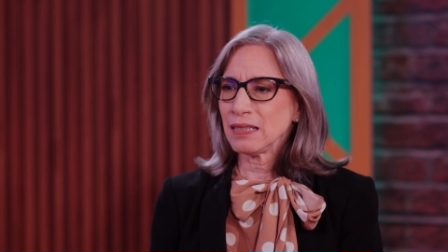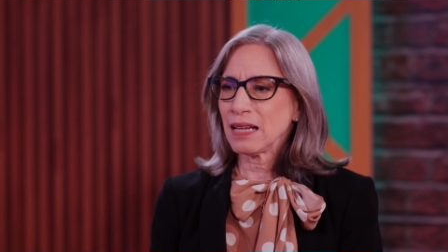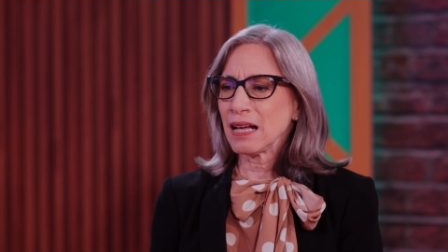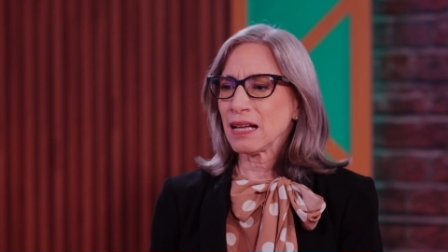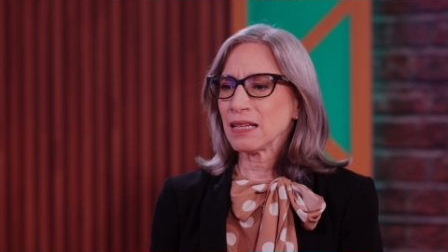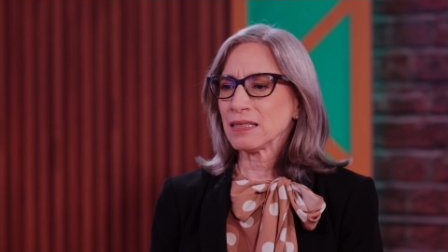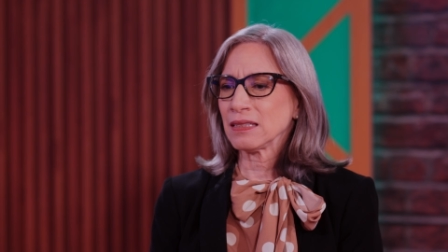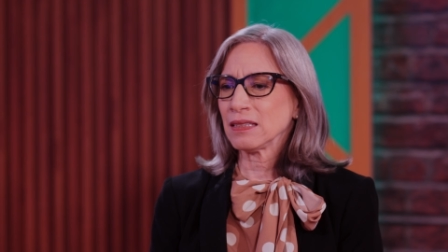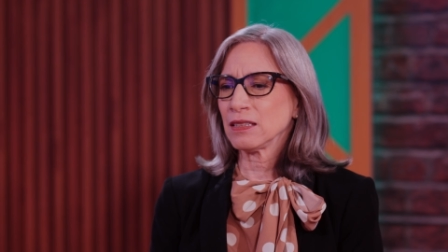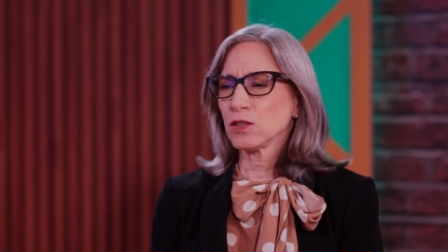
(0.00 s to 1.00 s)
las
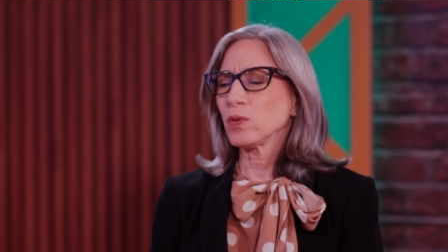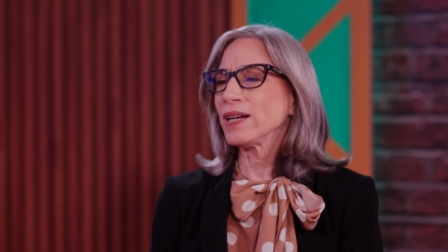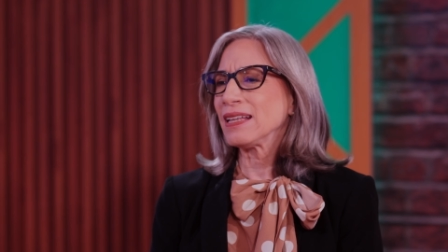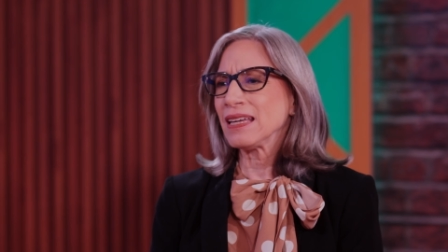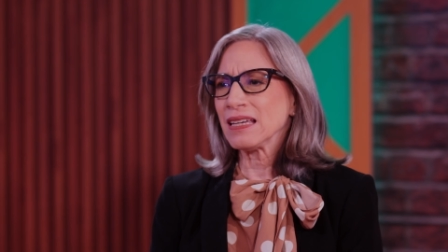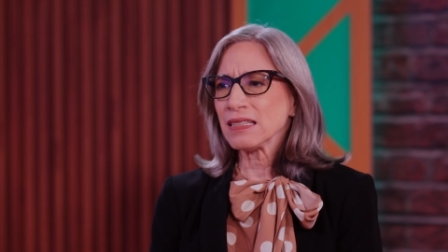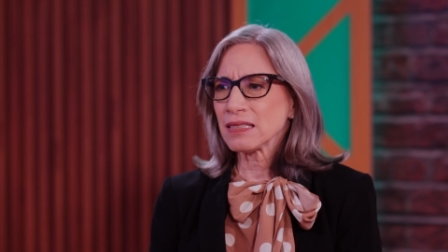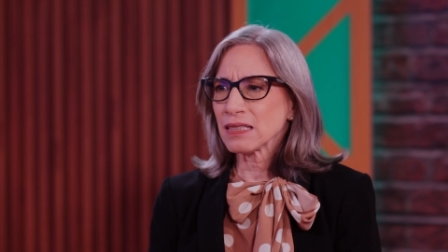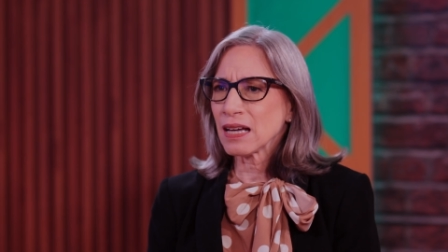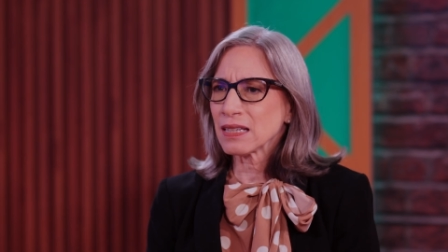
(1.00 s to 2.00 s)
eh,
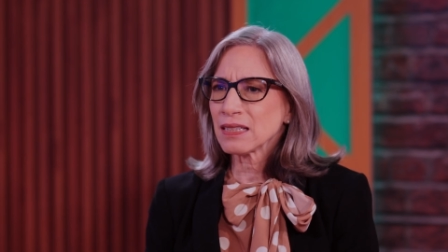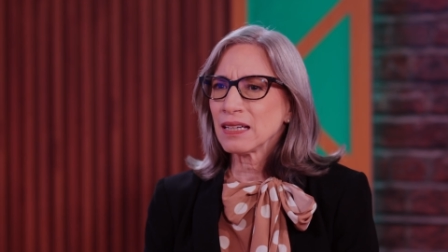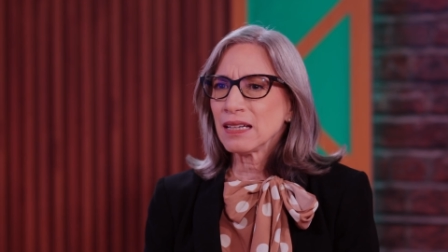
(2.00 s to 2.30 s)
sugerencias,